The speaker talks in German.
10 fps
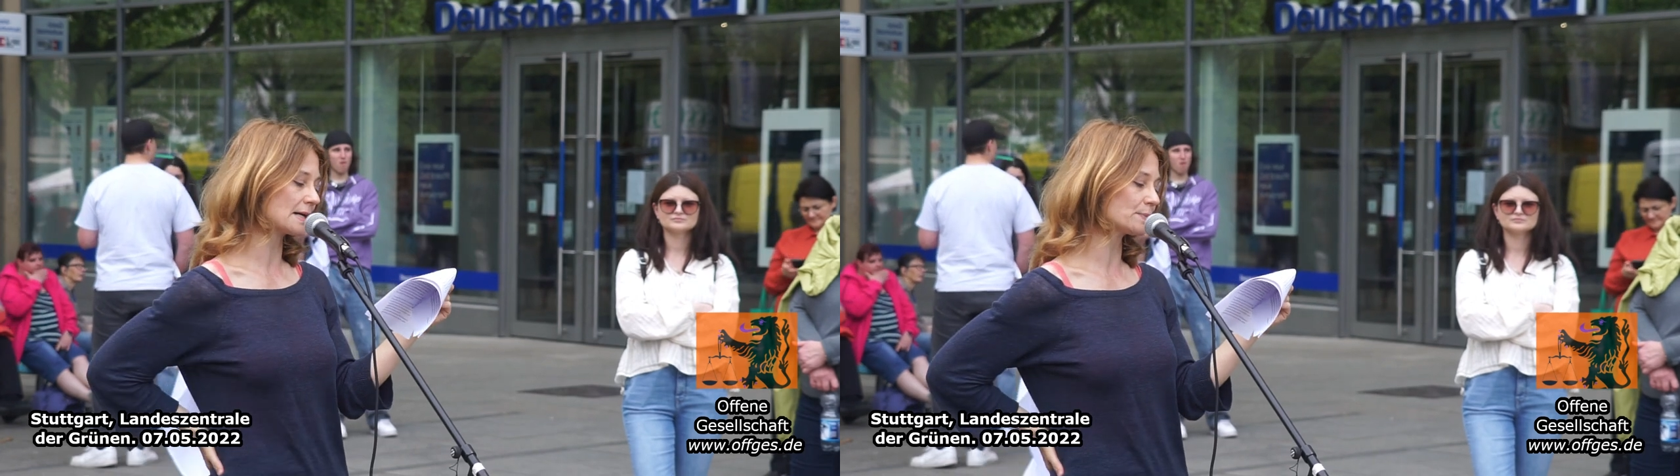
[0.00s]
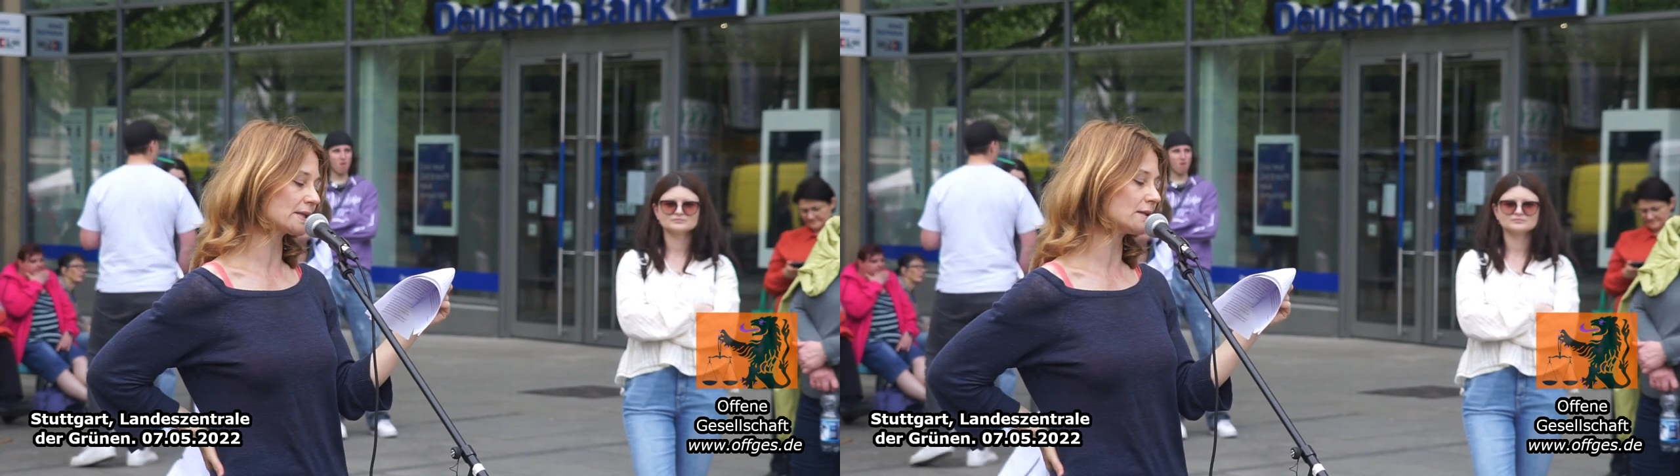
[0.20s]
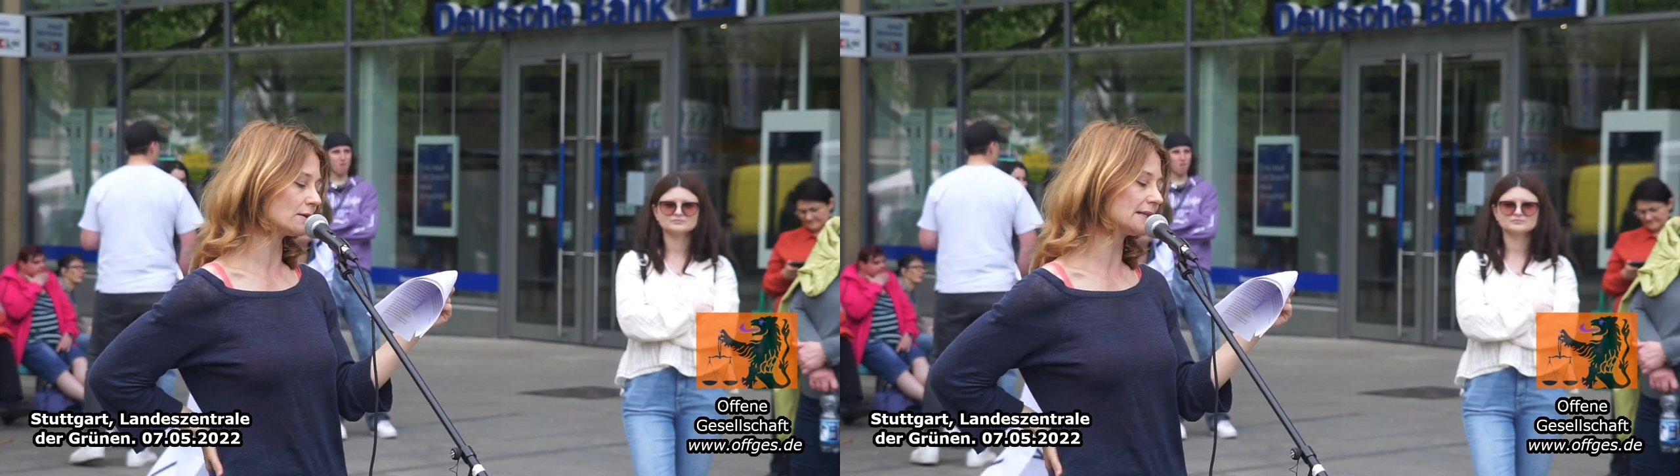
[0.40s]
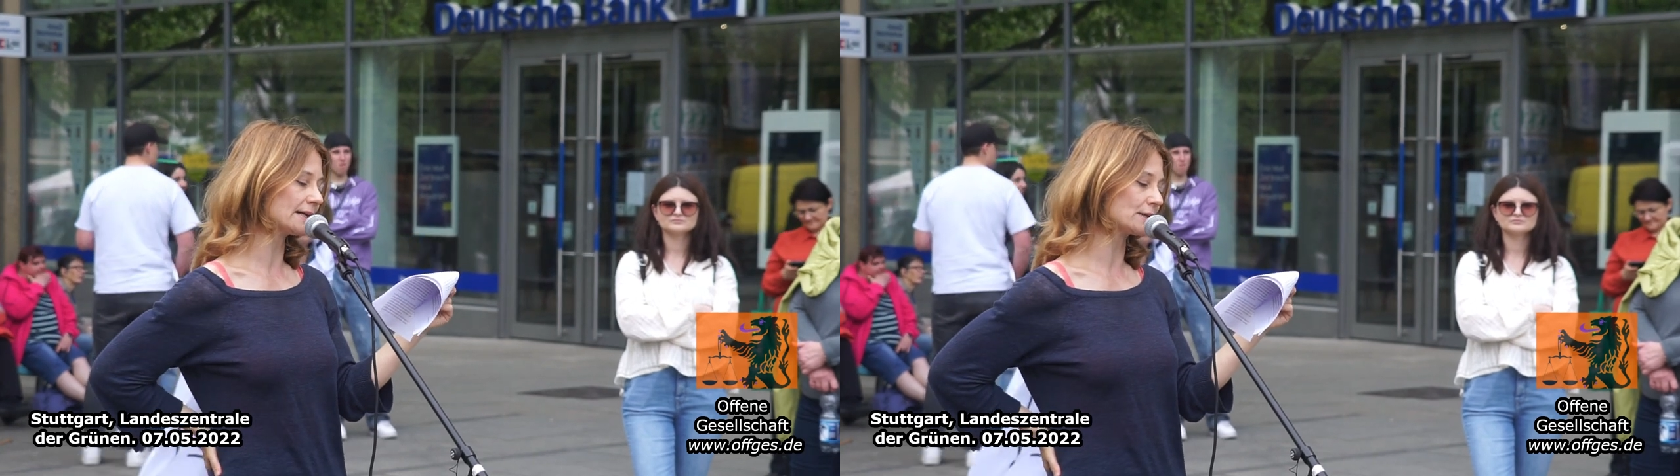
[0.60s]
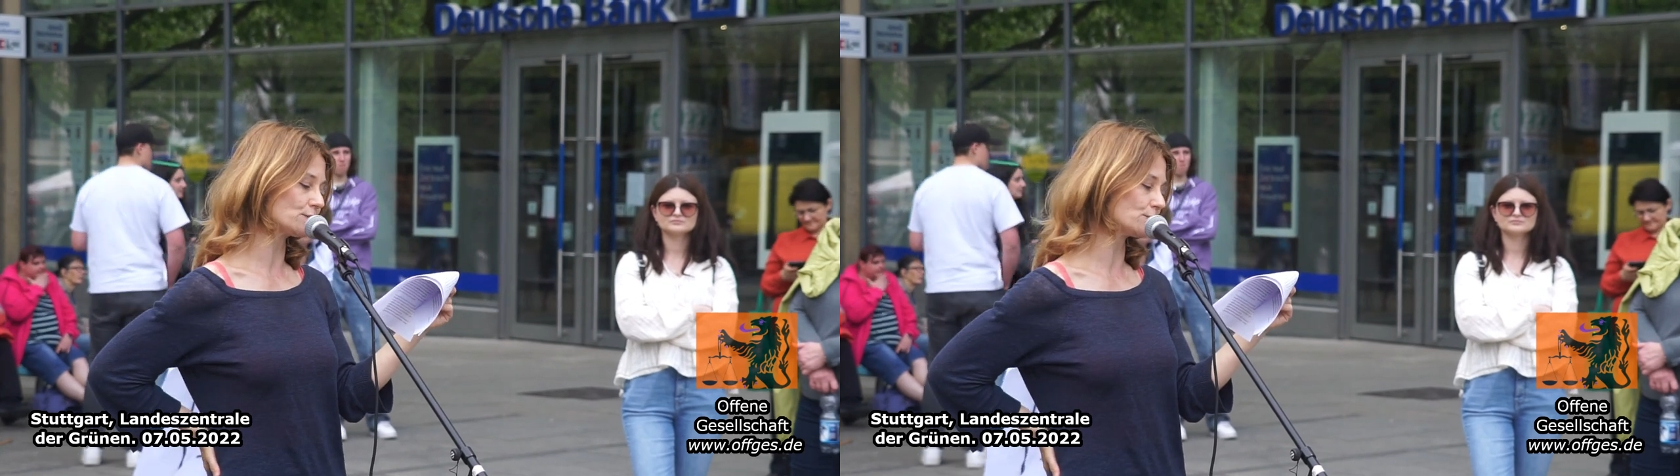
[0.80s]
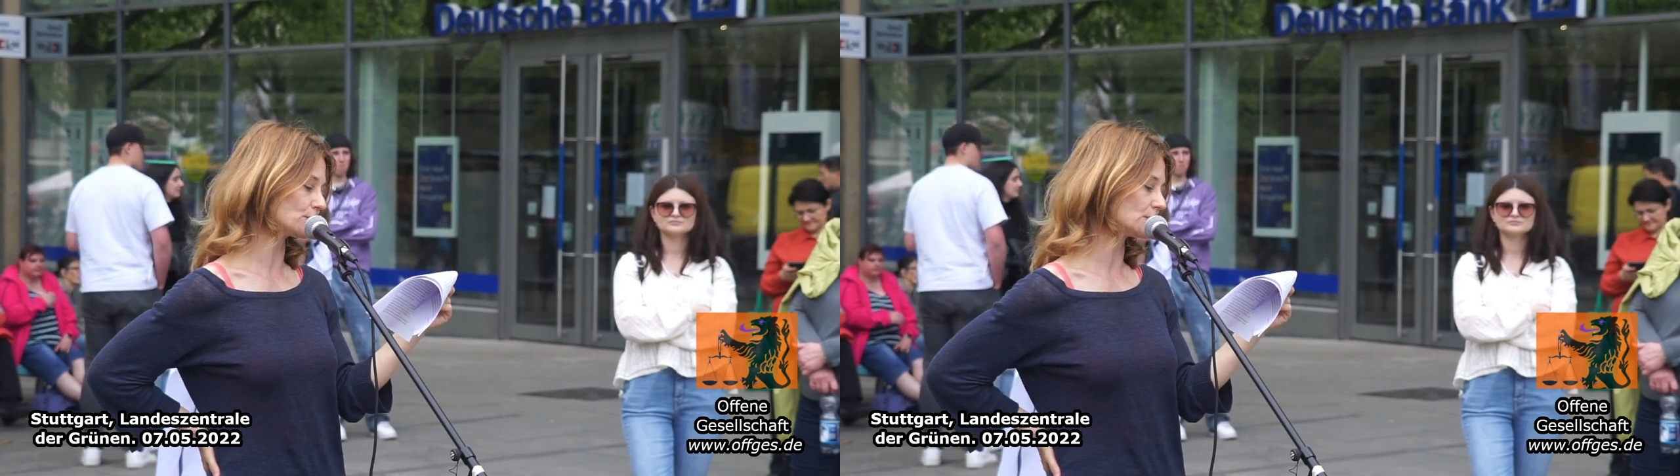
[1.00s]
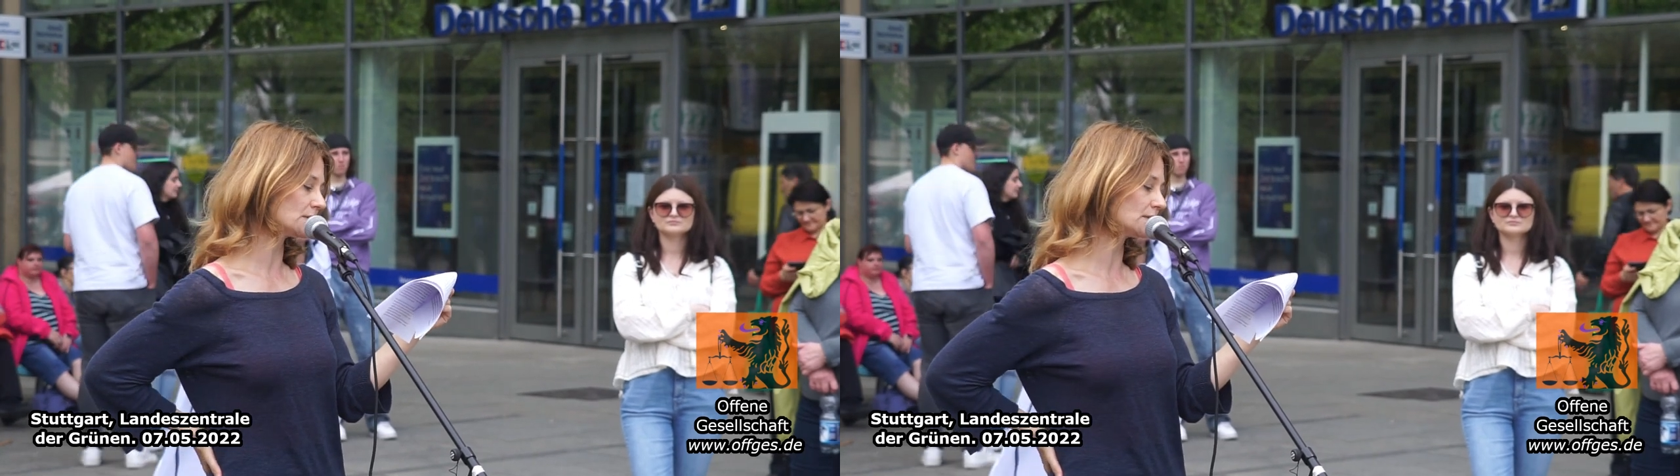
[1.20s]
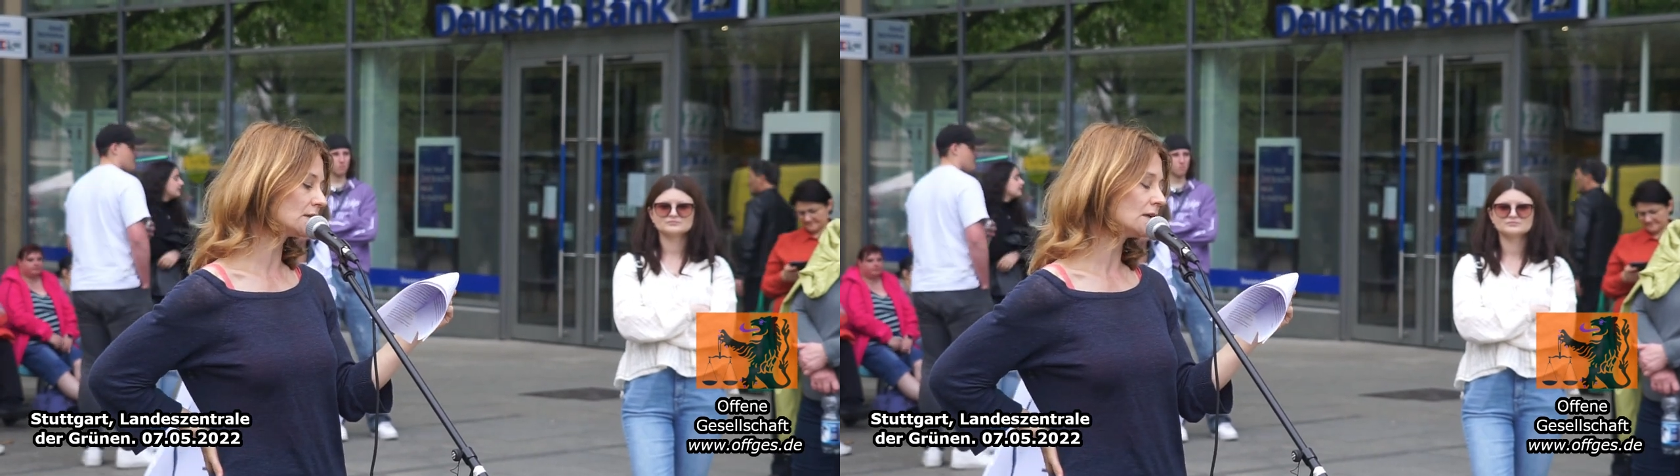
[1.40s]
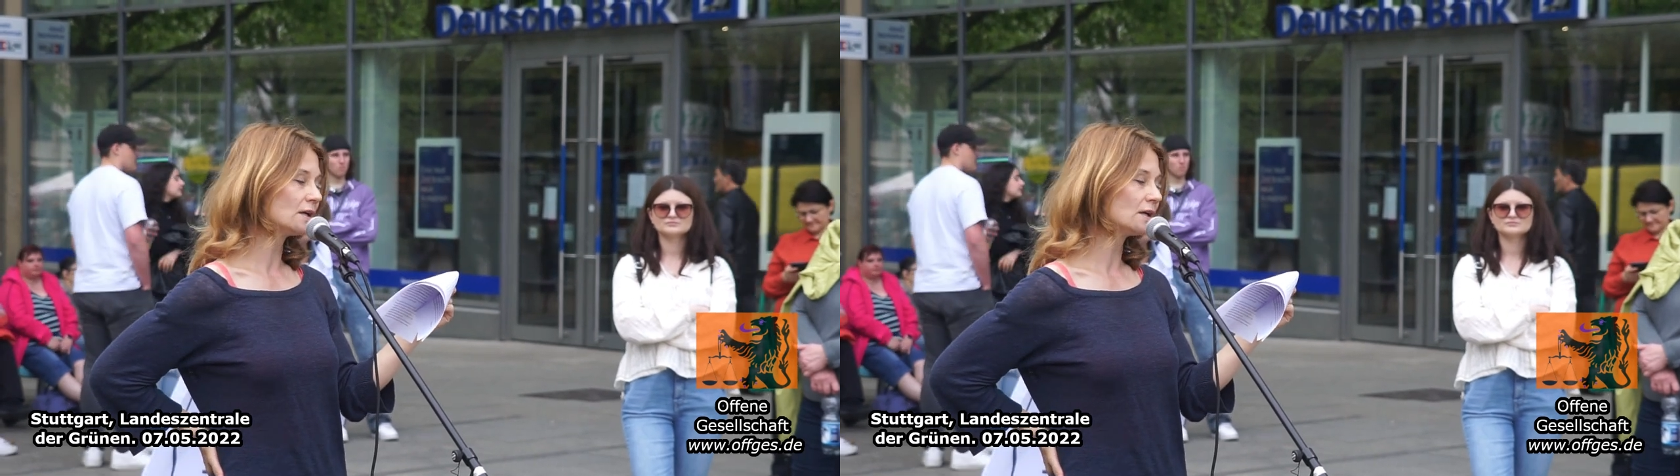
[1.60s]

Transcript: April online gefunden.